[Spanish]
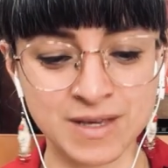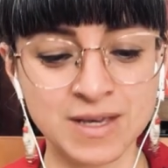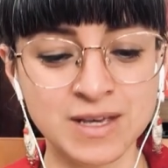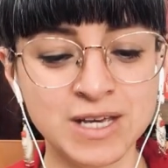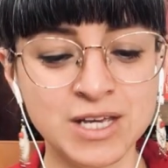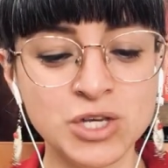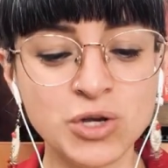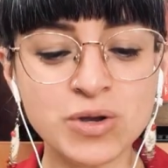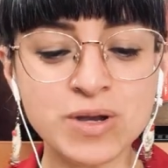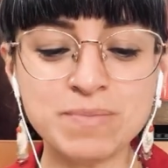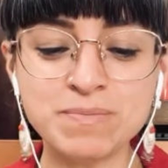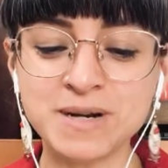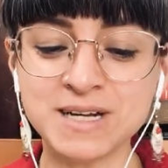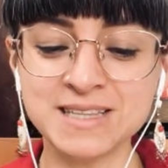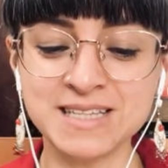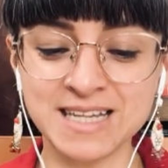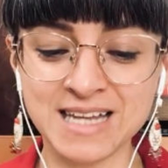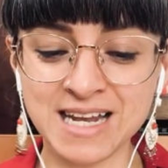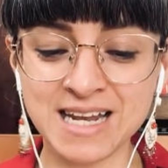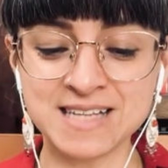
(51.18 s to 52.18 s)
Yo
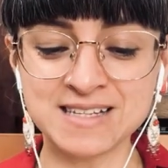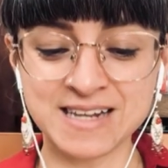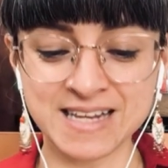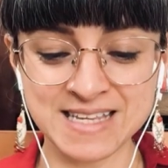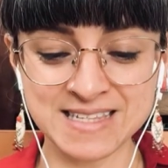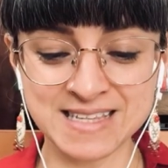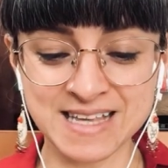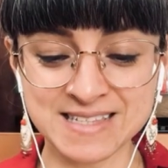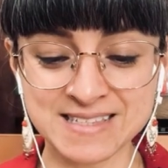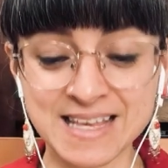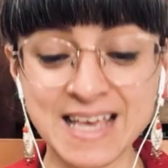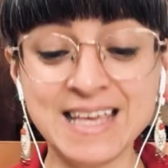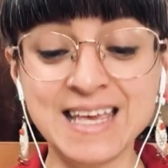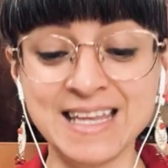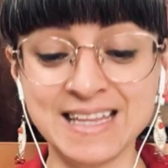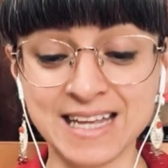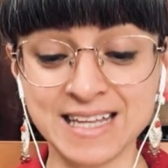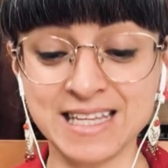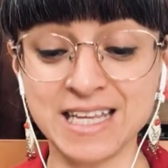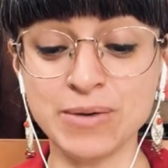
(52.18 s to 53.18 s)
repartiré las risas
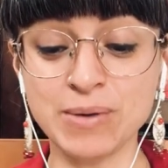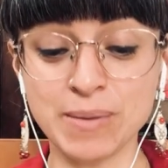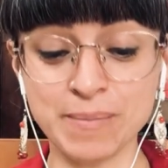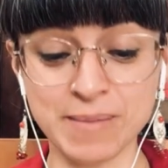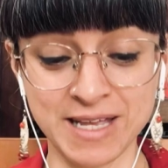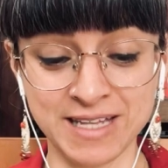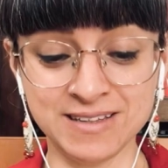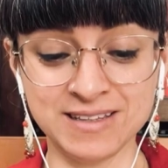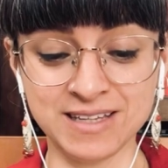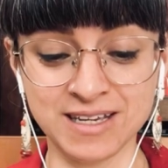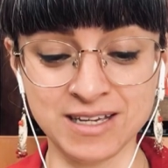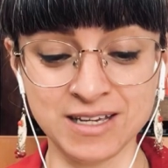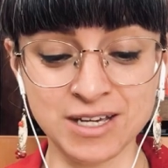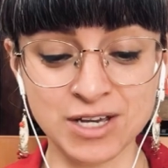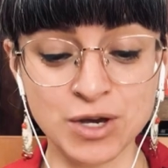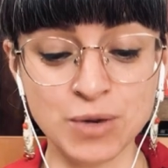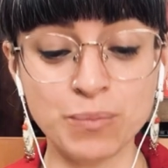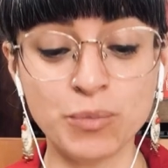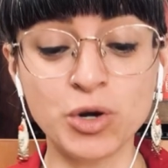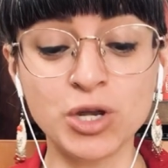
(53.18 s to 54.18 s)
equitativamente,
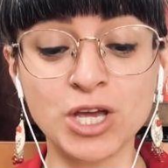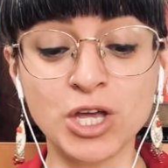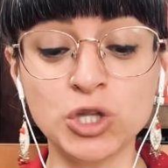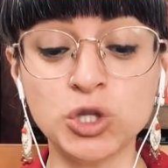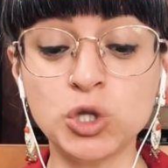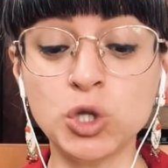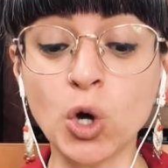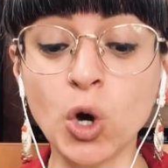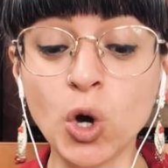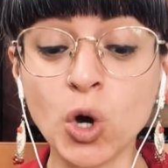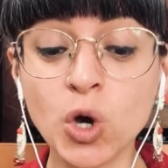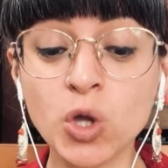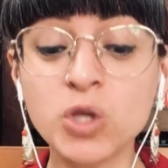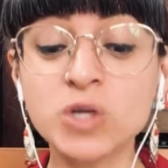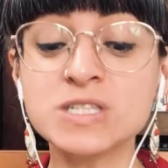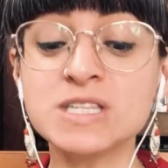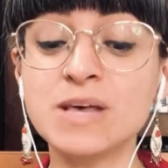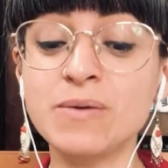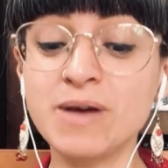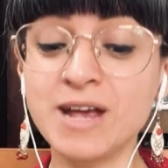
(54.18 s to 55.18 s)
porque
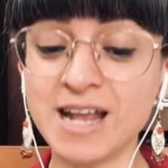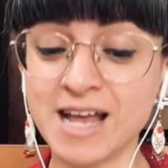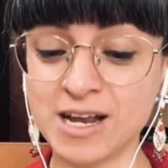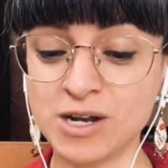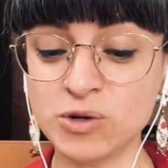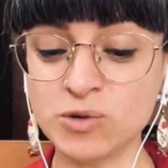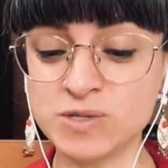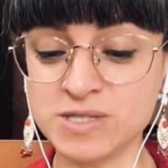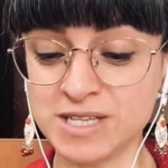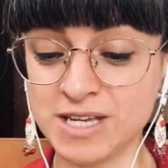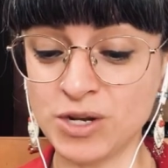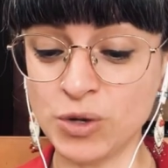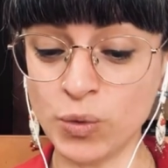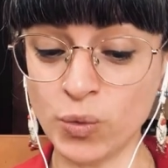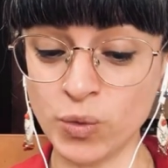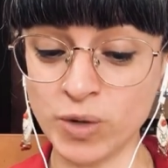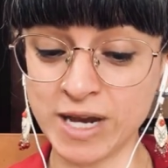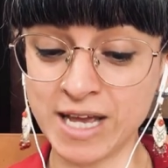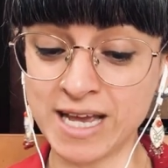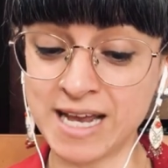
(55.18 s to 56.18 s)
todos deberán lucir
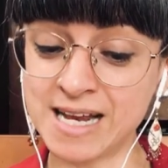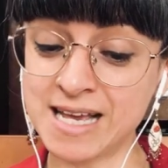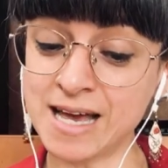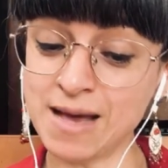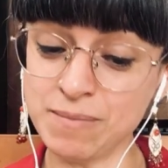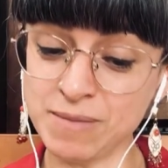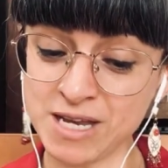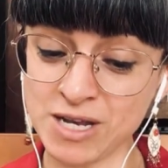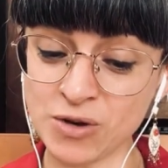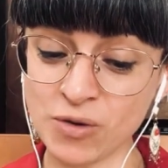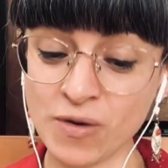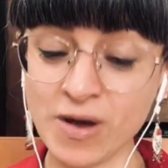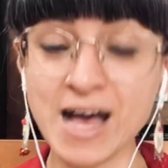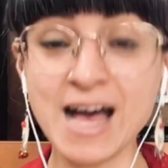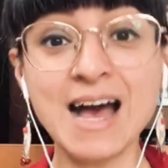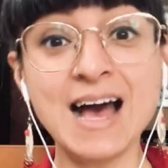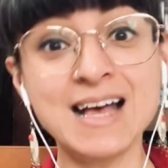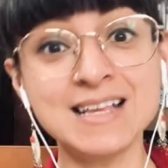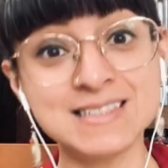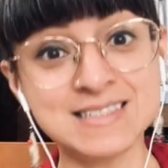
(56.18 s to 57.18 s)
una en el camino
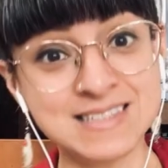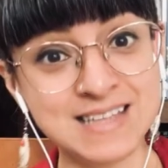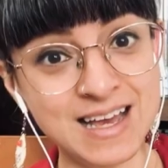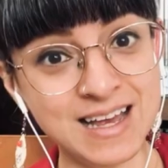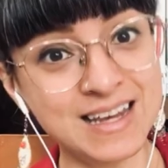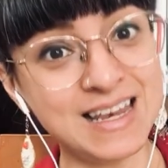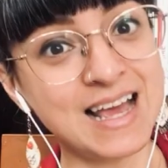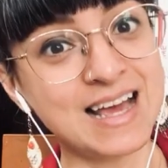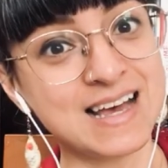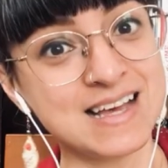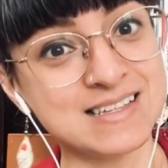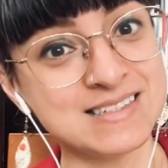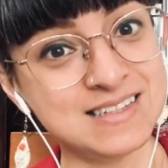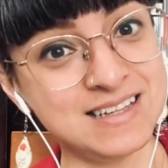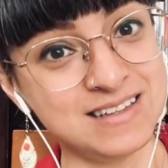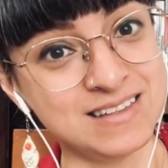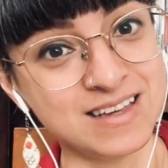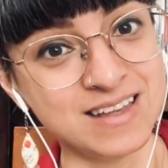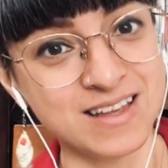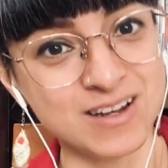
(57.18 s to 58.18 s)
hacia la
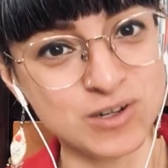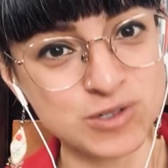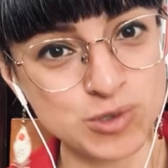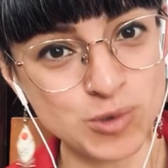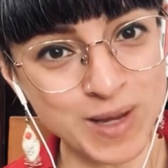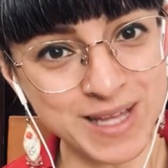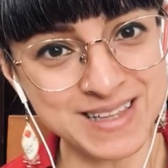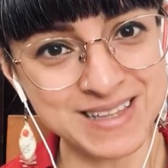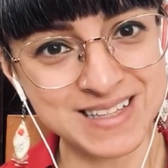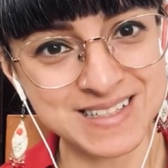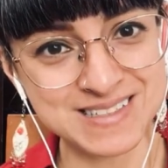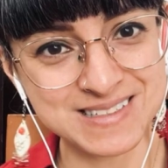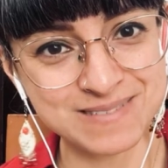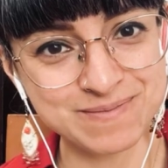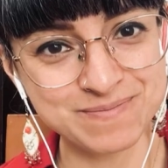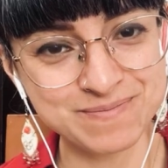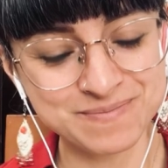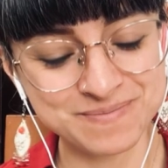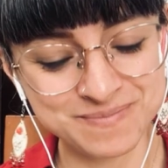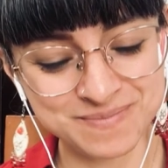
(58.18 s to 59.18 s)
casita de los duendes.
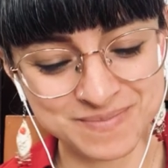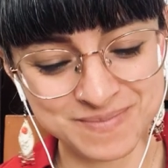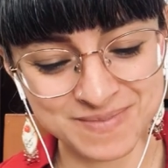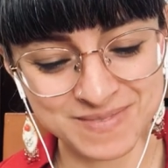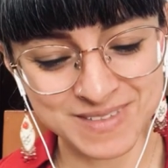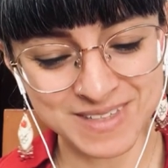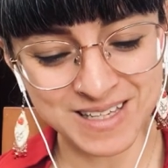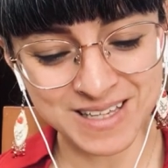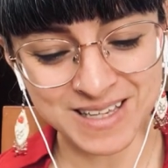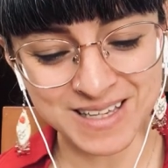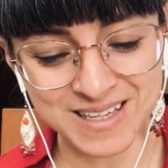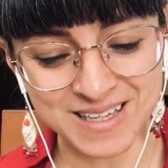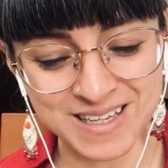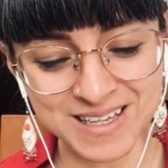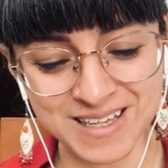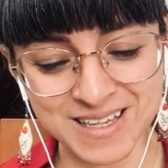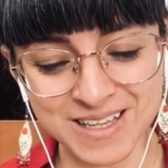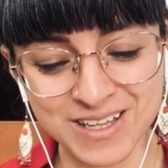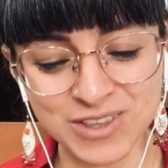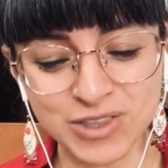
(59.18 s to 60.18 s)

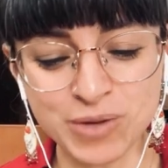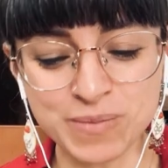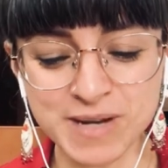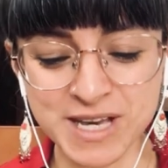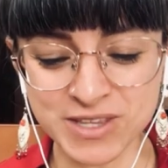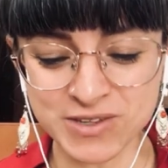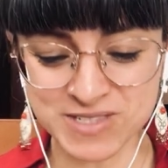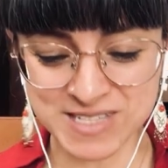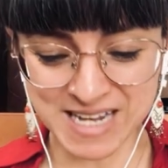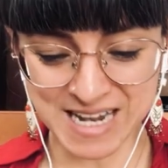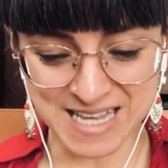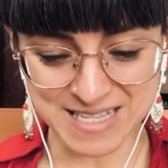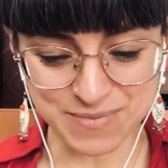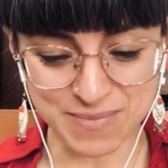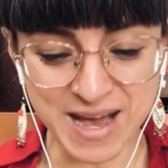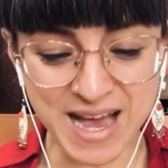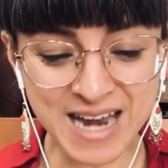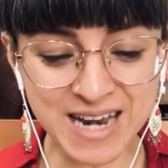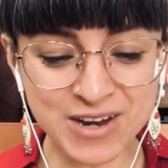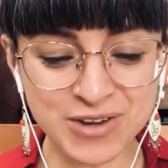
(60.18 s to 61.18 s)
Tomados de las
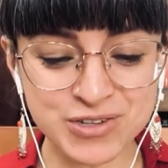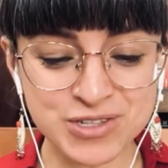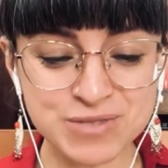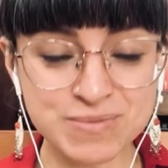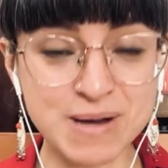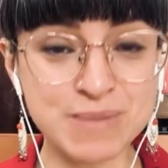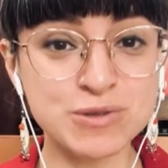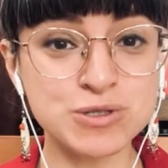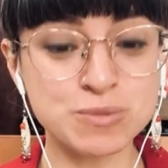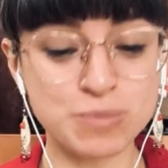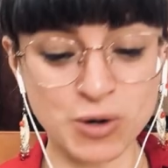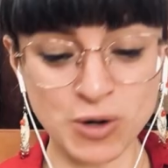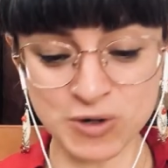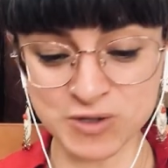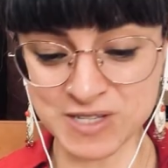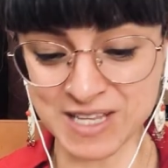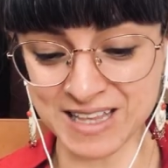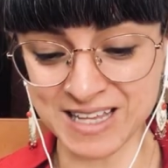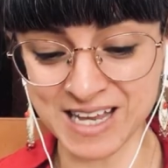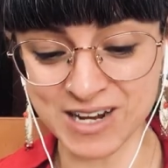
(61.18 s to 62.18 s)
manos, vamos por los
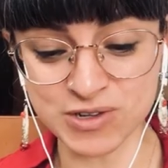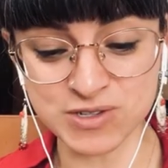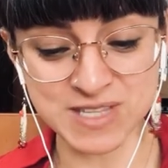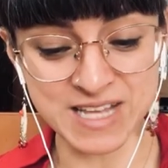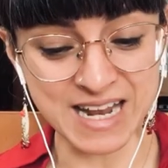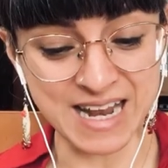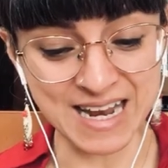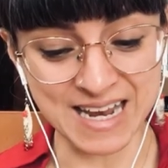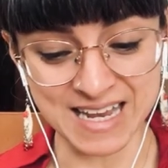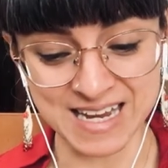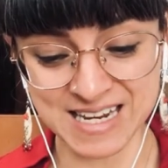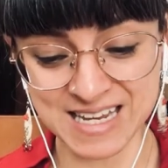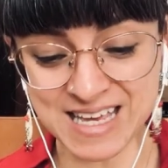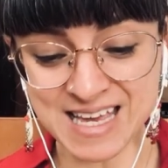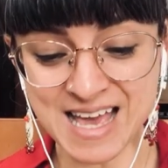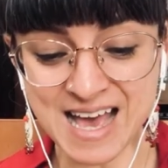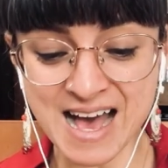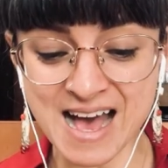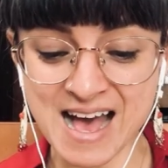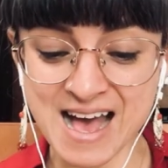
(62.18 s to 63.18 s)
senderos de la
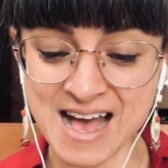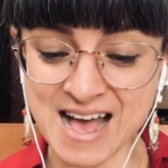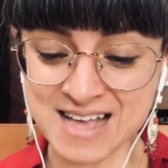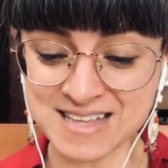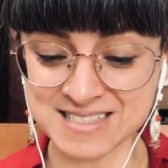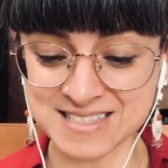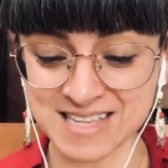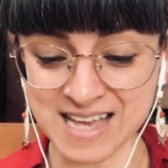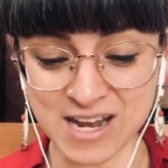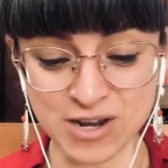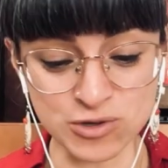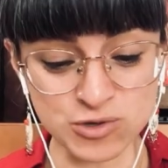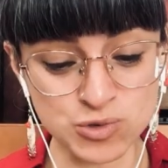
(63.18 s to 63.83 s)
alegría hacia los